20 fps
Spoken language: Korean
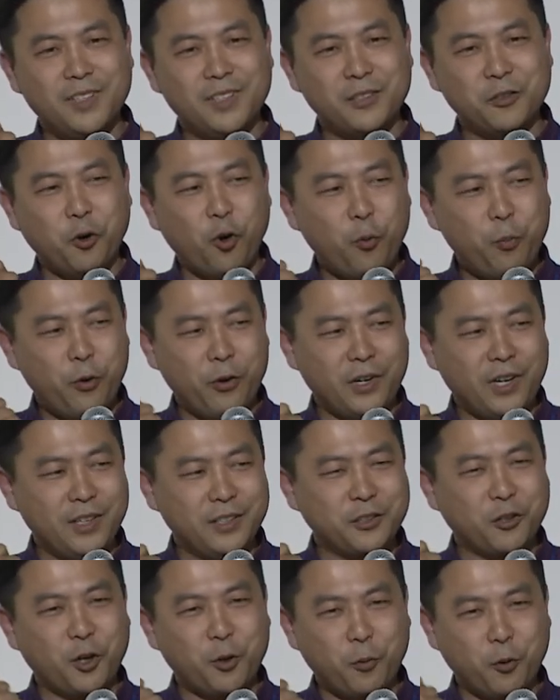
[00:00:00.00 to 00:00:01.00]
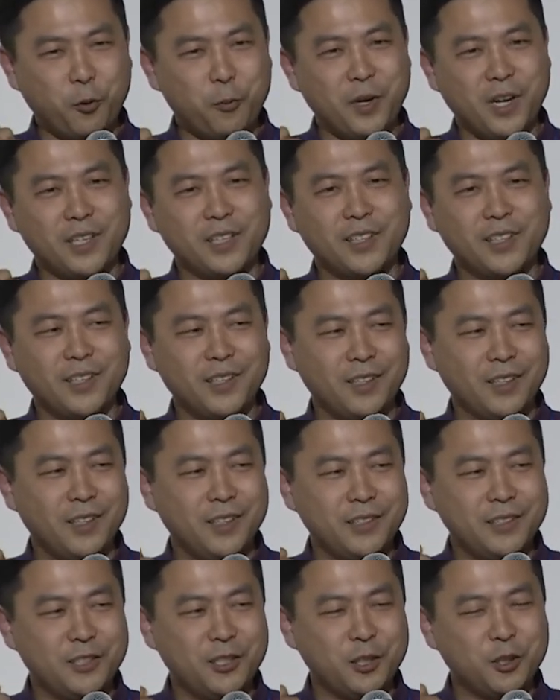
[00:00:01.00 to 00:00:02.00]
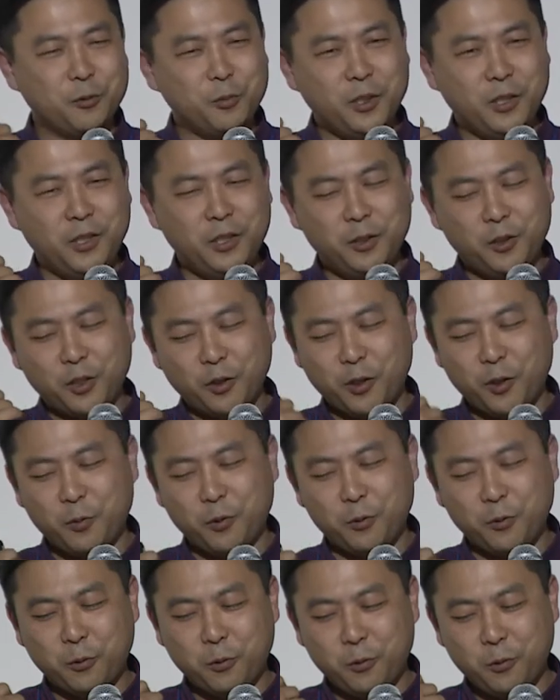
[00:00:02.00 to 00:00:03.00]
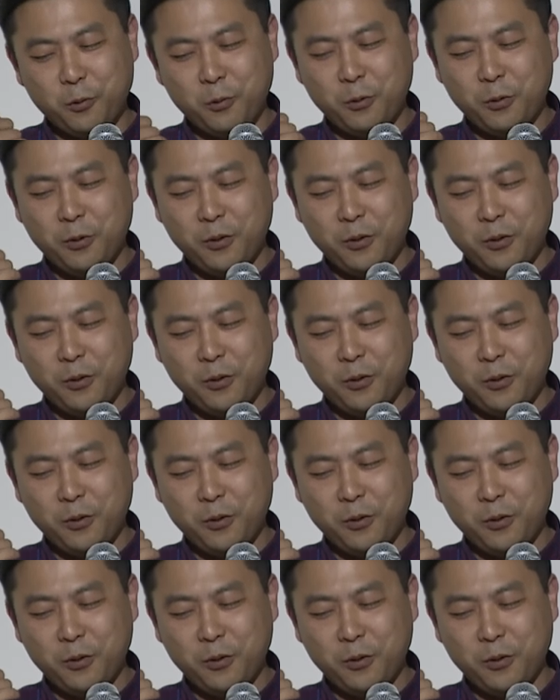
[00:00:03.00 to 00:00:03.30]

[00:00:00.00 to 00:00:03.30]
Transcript: 너 오퍼랑 전화번호만 아니까 지금 이 전화번호로